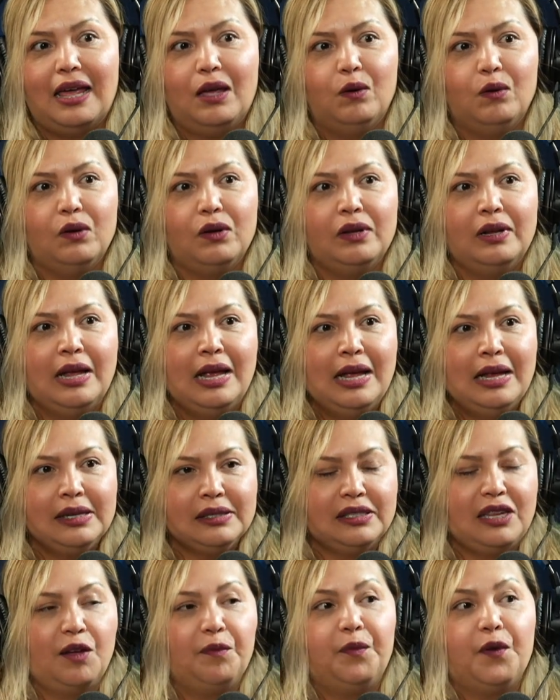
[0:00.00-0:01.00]
uno
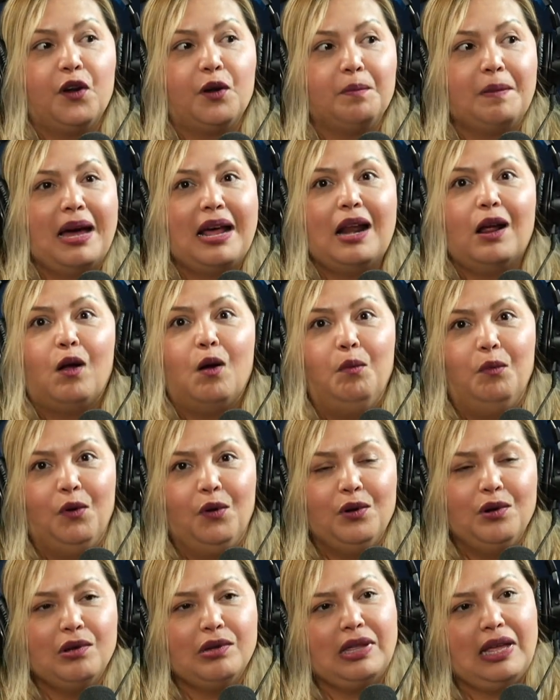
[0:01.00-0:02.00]
se formara como
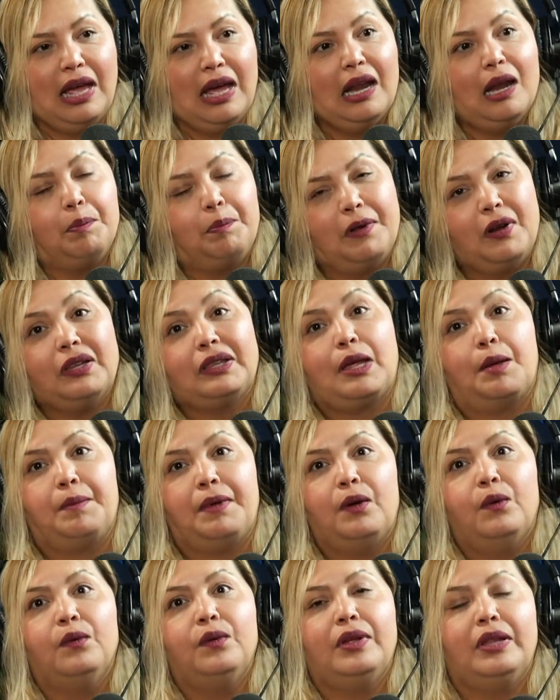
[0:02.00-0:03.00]
uno quiere, pero
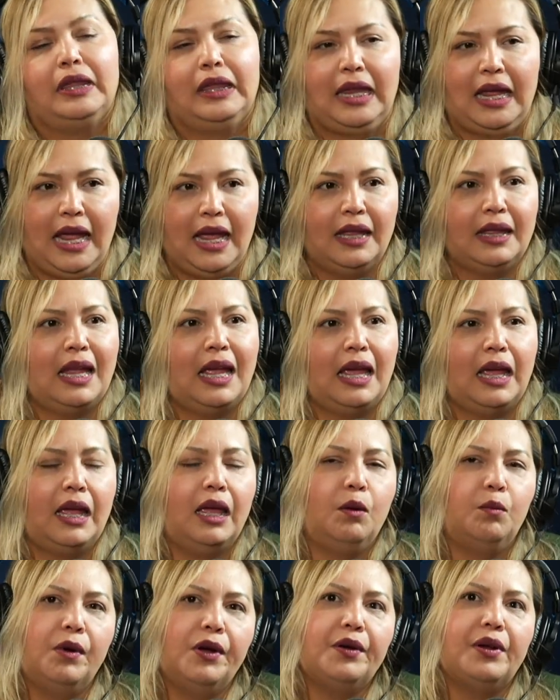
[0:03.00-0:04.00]
también uno entiende
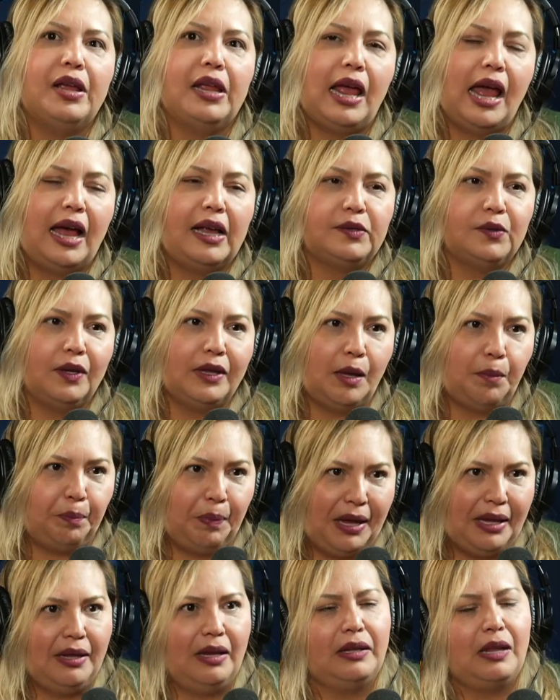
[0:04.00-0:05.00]
y bueno, ya eso
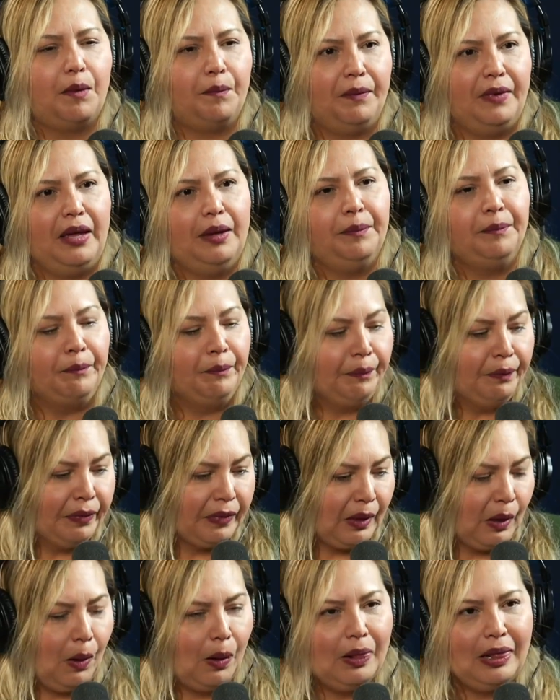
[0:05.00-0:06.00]
depende también
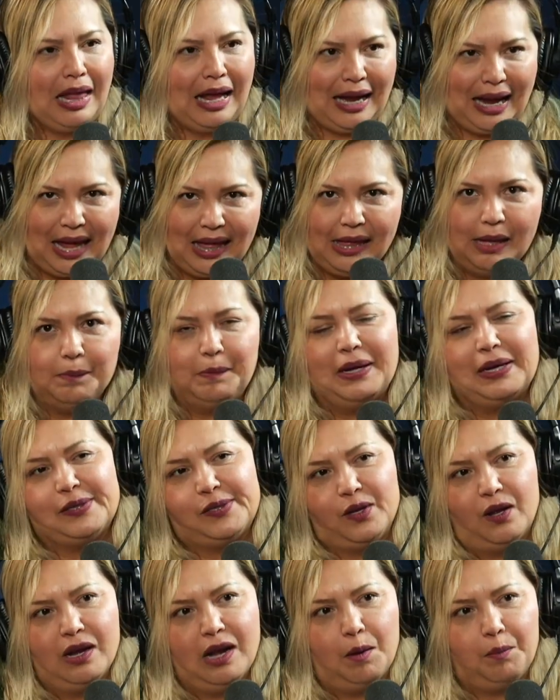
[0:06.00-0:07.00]
de cada
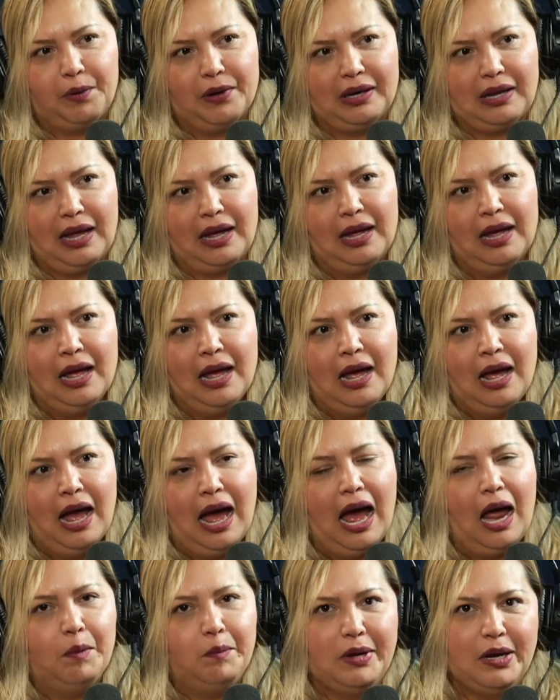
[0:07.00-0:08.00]
persona, porque
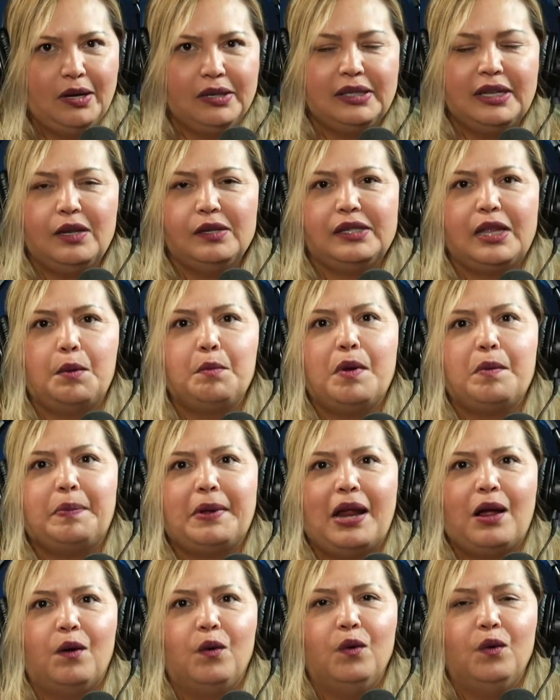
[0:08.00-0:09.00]
al menos si usted me
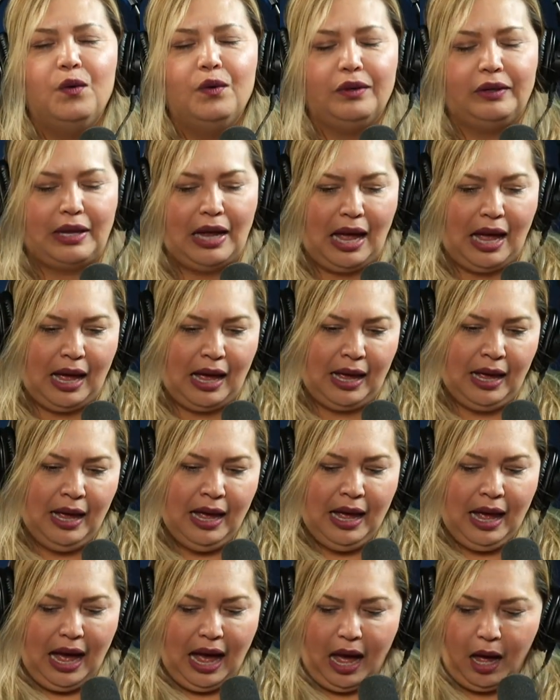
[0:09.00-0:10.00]
pregunta
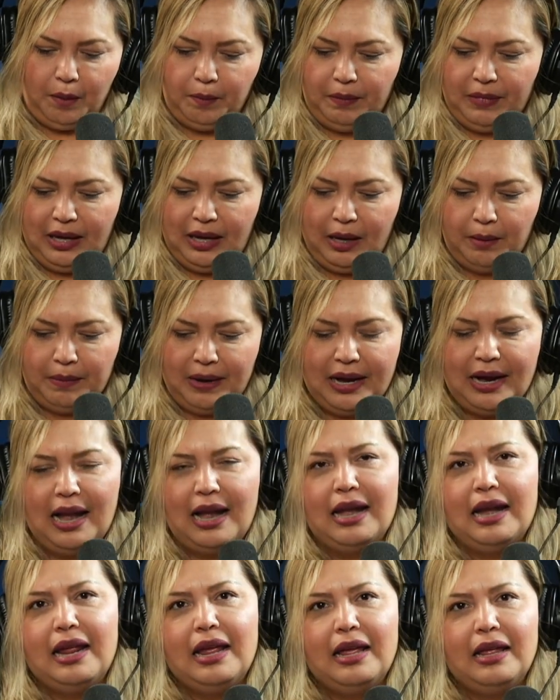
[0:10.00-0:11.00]
a mi hermana
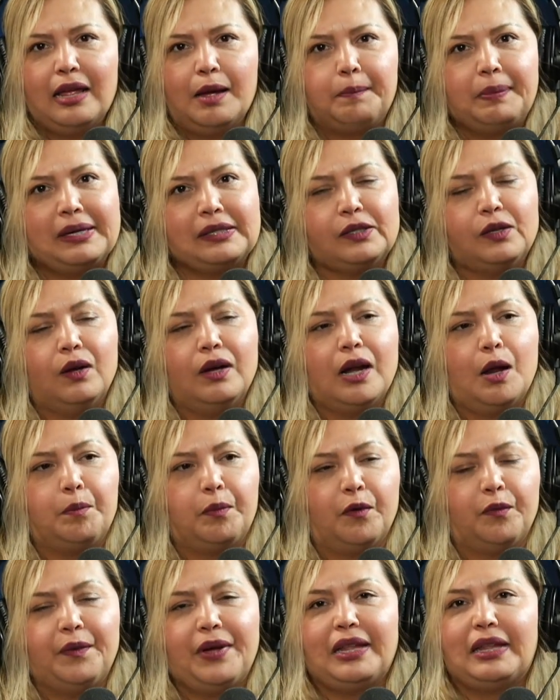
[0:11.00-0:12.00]
Lidia, pastora,
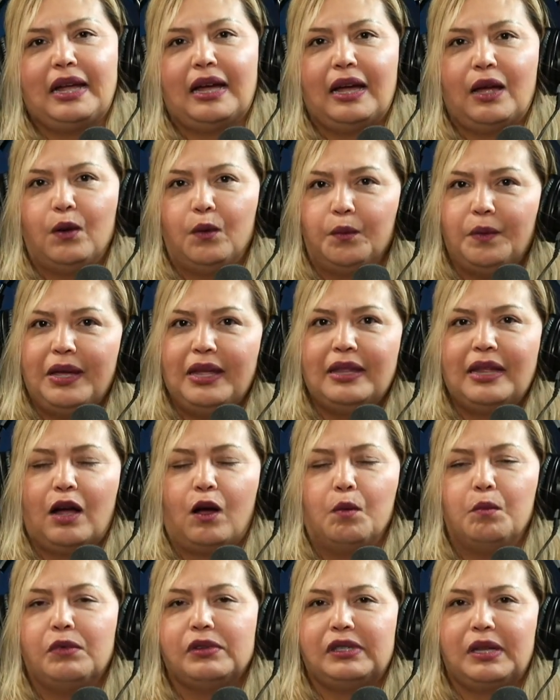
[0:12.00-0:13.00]
profeta, querubina,
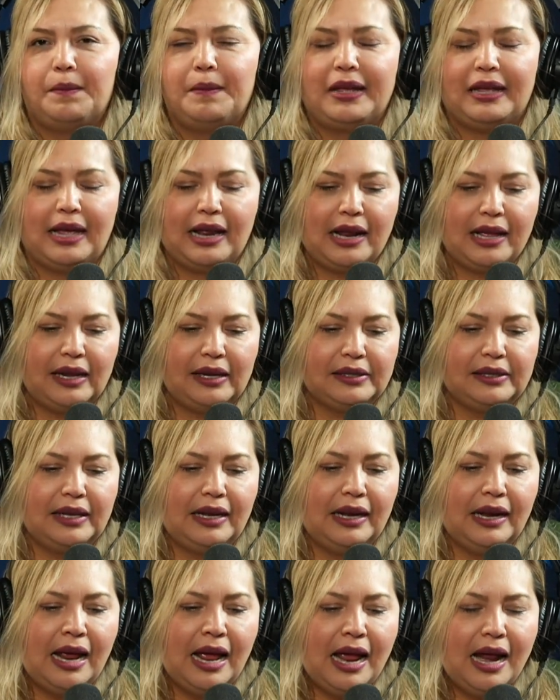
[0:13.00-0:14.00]
como usted me quiera
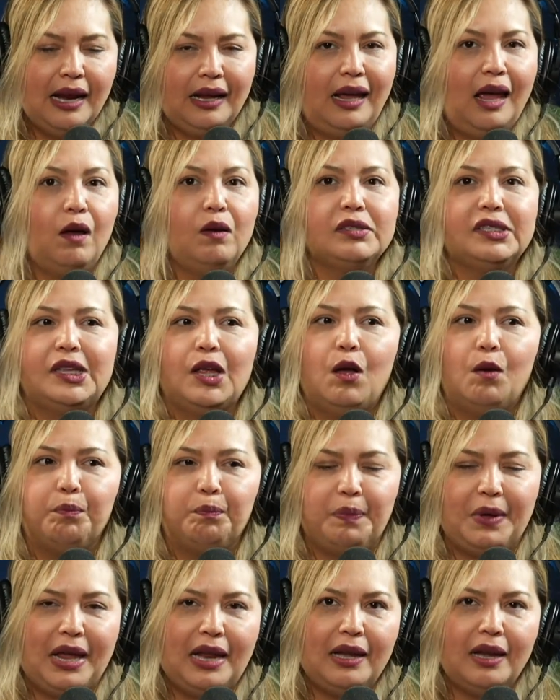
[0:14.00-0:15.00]
decir, ¿qué usted
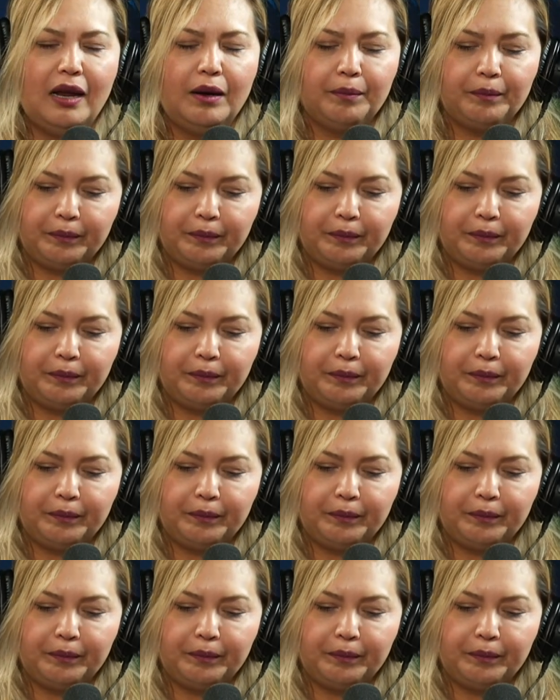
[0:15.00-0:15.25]
opina?